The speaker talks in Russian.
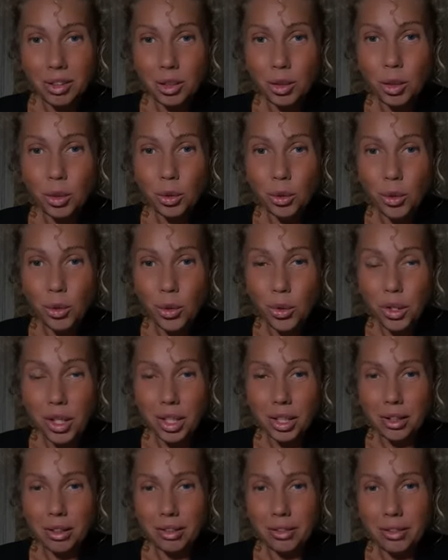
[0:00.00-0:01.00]

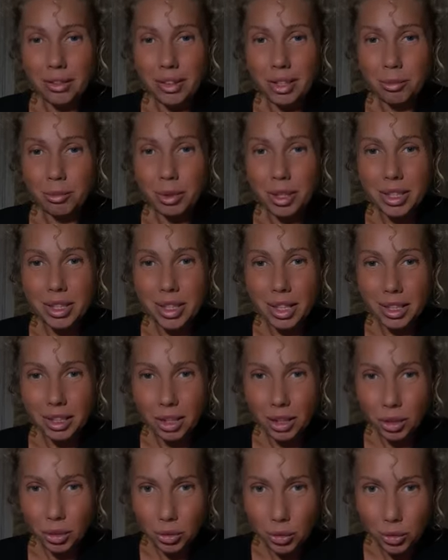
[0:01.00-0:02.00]
другое, ты познал
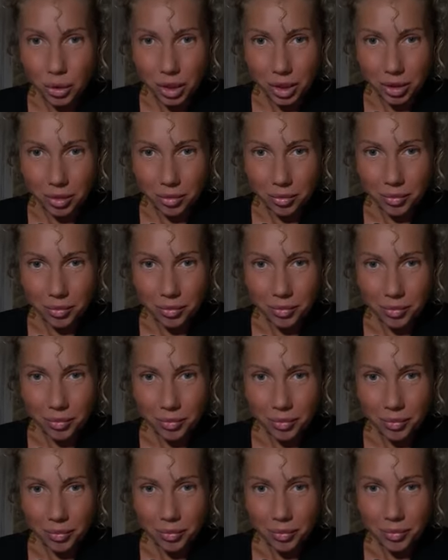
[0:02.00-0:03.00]
иное.
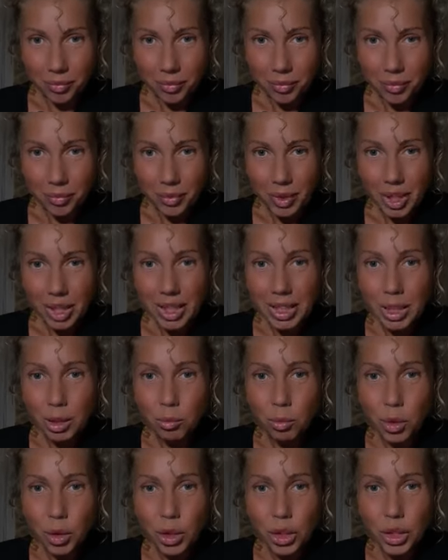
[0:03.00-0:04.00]
И ты
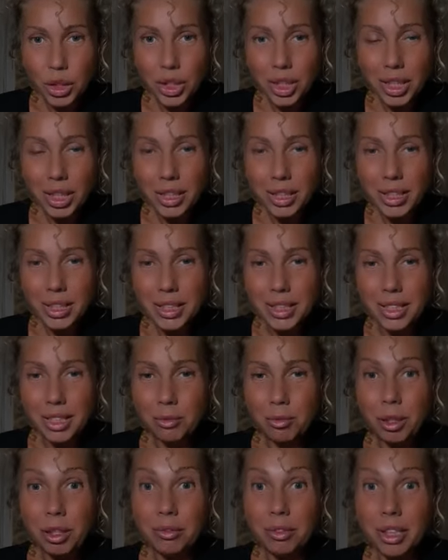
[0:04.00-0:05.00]
можешь находиться
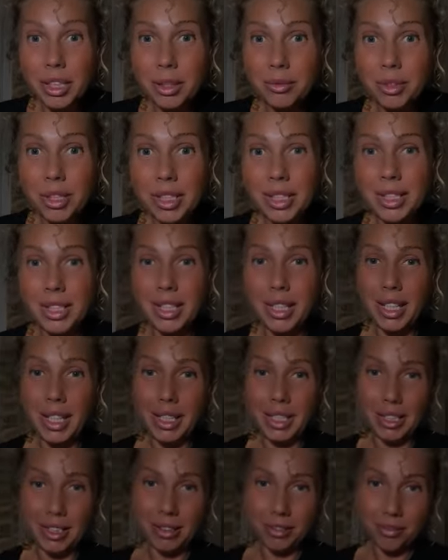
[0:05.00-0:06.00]
теперь в этом
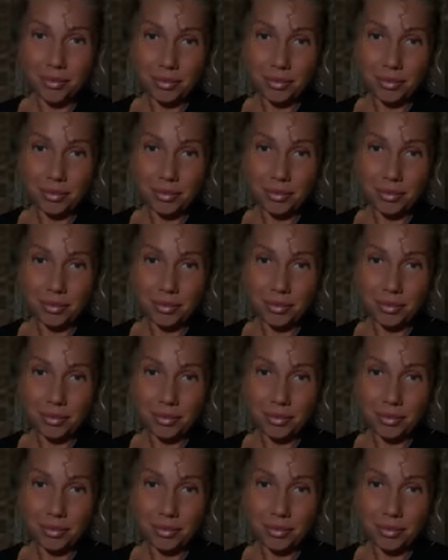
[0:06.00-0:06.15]
состоянии.